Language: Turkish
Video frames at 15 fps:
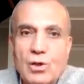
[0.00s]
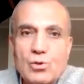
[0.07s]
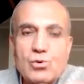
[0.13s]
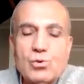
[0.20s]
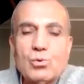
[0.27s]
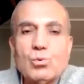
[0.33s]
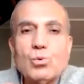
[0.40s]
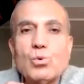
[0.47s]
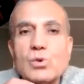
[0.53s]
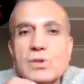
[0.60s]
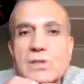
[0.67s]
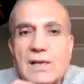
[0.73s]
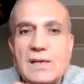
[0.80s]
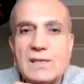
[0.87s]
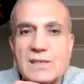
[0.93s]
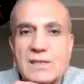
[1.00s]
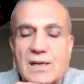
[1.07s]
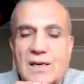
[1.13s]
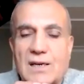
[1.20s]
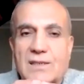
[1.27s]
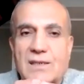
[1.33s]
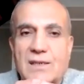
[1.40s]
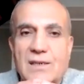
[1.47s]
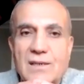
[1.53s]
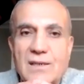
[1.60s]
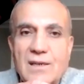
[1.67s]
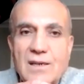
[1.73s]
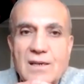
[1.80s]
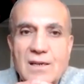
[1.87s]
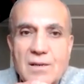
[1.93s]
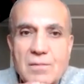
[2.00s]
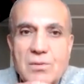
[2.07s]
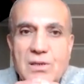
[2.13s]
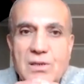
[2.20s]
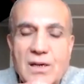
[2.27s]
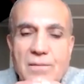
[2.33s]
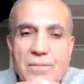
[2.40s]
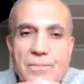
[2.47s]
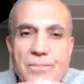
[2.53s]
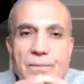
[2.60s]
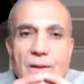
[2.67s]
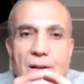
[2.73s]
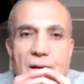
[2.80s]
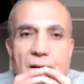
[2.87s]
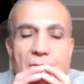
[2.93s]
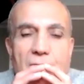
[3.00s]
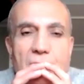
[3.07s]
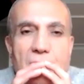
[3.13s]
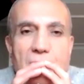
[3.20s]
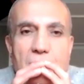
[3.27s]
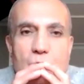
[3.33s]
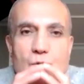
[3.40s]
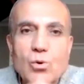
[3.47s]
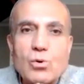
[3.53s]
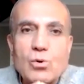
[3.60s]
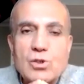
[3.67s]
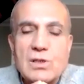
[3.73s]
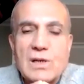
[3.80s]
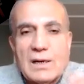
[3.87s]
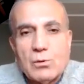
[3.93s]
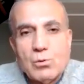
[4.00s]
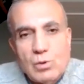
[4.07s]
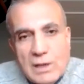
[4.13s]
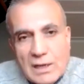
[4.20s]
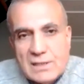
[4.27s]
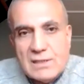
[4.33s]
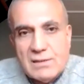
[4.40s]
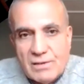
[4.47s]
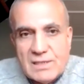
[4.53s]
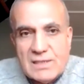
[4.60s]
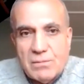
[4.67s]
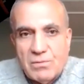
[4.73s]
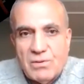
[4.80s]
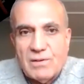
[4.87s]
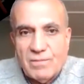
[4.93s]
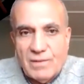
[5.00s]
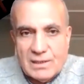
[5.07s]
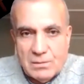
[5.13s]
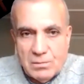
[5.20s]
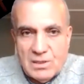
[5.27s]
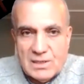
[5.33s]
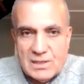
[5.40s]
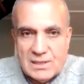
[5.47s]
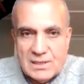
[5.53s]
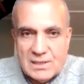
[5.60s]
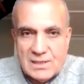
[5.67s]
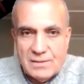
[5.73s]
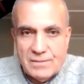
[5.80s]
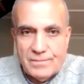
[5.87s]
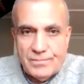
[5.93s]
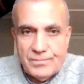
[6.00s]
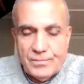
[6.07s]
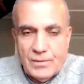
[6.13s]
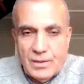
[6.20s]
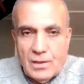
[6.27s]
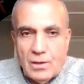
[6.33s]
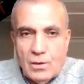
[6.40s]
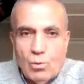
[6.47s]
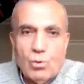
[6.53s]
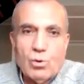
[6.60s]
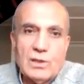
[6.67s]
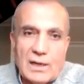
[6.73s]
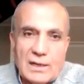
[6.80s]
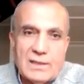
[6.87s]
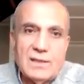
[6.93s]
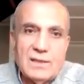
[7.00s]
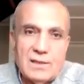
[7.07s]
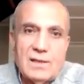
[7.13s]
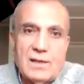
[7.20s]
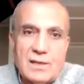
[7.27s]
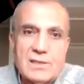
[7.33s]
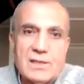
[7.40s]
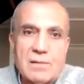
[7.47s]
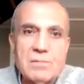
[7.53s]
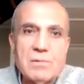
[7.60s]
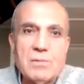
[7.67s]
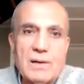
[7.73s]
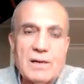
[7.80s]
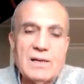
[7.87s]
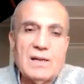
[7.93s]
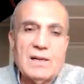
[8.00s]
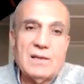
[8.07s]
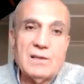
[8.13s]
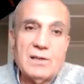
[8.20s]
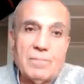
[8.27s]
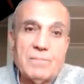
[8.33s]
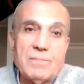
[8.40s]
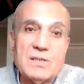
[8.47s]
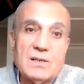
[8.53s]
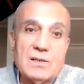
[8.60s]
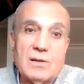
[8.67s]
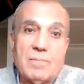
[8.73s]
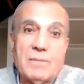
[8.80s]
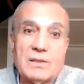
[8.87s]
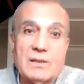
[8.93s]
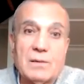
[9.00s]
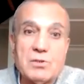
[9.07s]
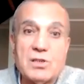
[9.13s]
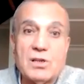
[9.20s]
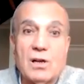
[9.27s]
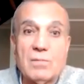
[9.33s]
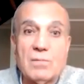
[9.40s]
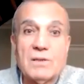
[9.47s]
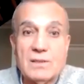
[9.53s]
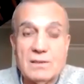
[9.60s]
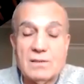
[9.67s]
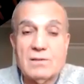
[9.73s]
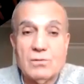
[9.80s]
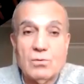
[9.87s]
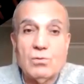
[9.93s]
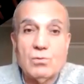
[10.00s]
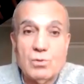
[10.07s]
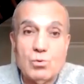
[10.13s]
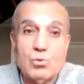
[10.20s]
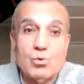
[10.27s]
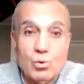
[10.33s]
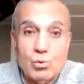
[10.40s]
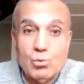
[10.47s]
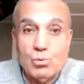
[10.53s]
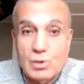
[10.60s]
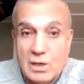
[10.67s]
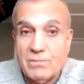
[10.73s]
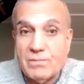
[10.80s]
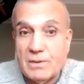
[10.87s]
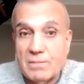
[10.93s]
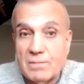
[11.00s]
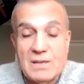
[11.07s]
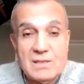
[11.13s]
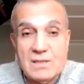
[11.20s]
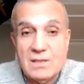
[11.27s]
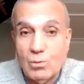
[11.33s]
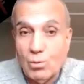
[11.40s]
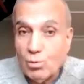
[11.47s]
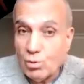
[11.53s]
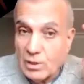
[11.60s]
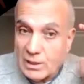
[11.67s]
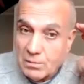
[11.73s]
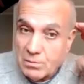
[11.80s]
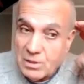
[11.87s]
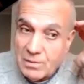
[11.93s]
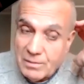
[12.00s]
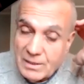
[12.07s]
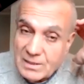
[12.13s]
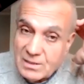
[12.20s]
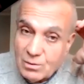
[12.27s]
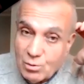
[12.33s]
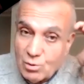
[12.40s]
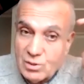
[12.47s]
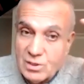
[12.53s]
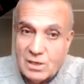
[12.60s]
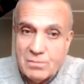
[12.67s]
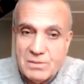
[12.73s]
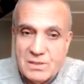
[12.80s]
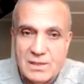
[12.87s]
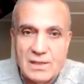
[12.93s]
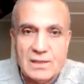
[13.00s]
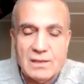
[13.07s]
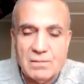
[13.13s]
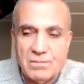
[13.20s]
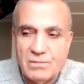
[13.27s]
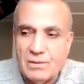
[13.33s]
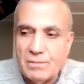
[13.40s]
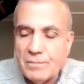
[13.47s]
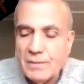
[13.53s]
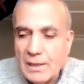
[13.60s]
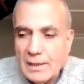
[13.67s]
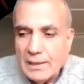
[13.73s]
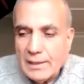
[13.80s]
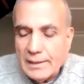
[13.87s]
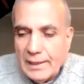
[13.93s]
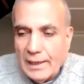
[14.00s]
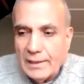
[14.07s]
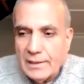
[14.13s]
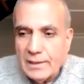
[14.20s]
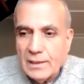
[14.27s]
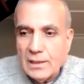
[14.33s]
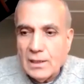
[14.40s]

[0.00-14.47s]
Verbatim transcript: Çünkü duygusal ilişkilerde Bilge Hanım e, çok kızgın hani Güllerin Savaşı diye bir film vardı bilirsiniz. Orada hani eşler birbirlerine yapmaca, yapmadıkları bir şey kalmadı. O çok güzel bir film. Bence evet. okullarda bir şey gösterilmesi gereken bir film. Yani